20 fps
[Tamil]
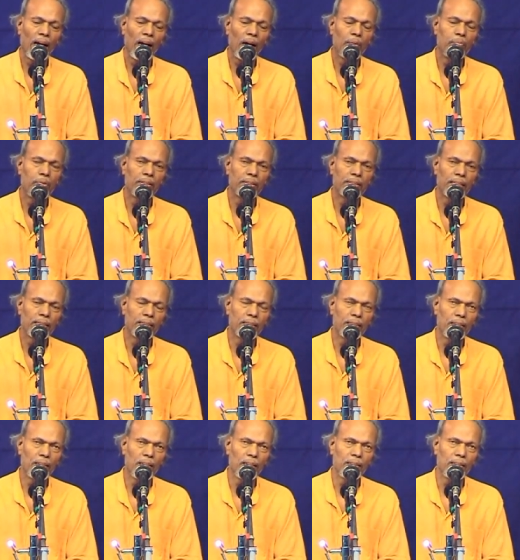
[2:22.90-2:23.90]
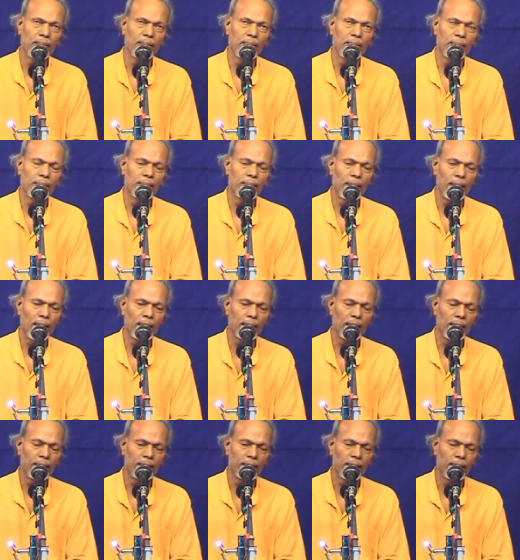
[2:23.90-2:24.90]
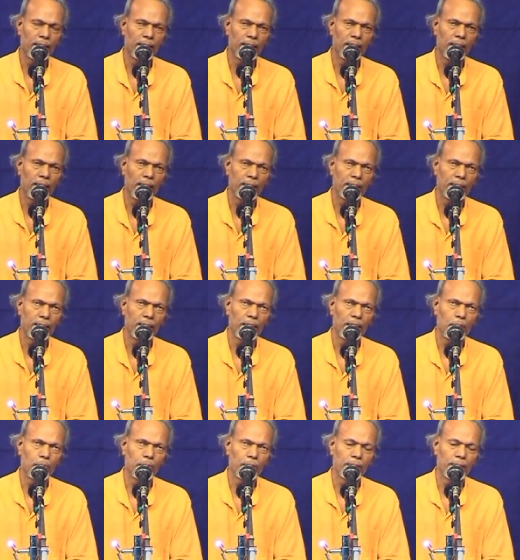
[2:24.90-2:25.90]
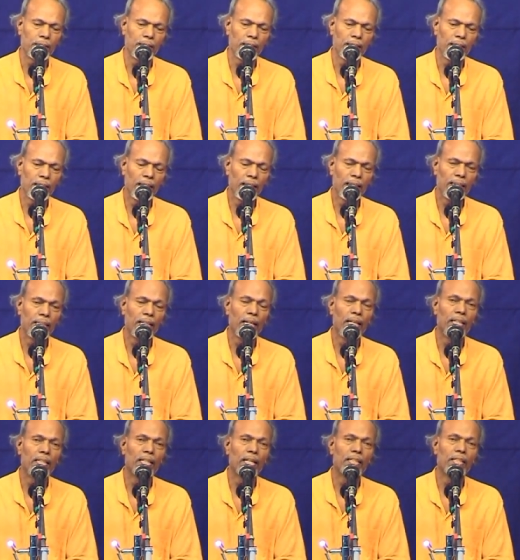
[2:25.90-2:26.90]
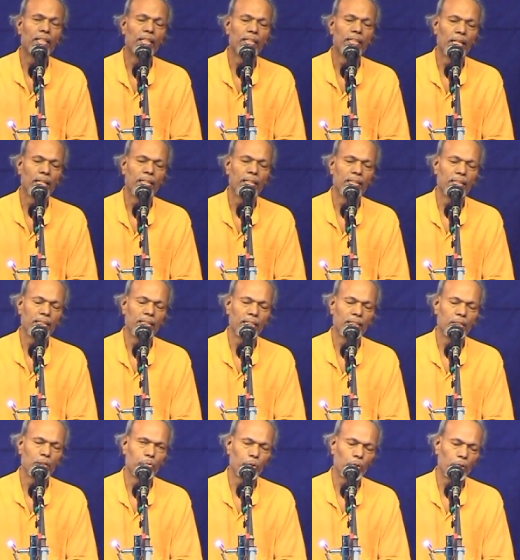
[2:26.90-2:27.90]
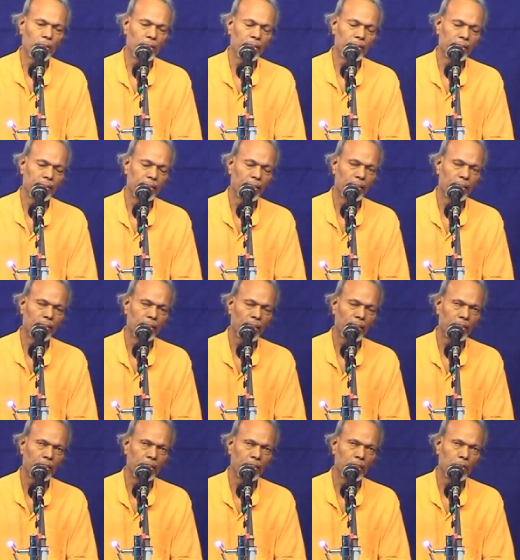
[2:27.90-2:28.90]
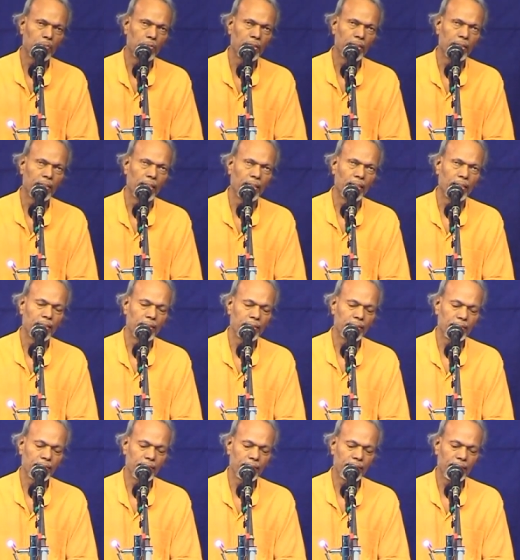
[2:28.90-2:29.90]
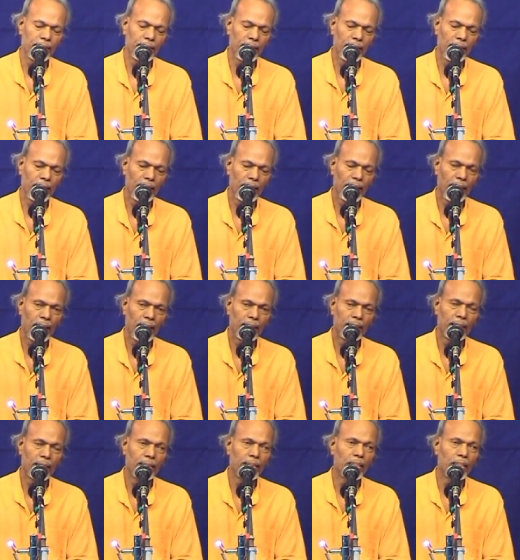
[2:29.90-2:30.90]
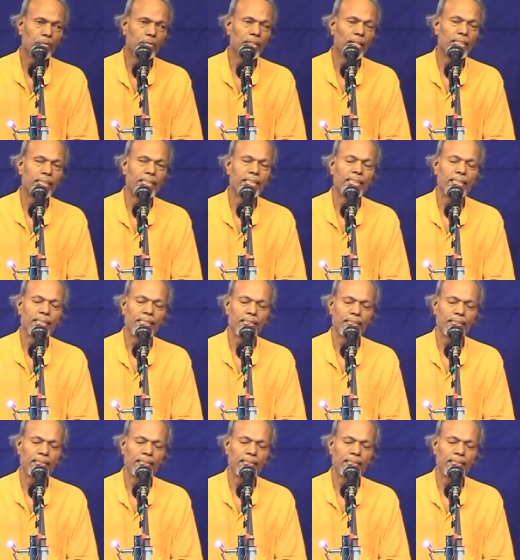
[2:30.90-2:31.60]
அப்போ சத் சத் அசத்து என்பது நெல் கலந்த நெல் என்று பொருள் சத்து அசத்து என்பது நெல் சத்து என்பது அரிசி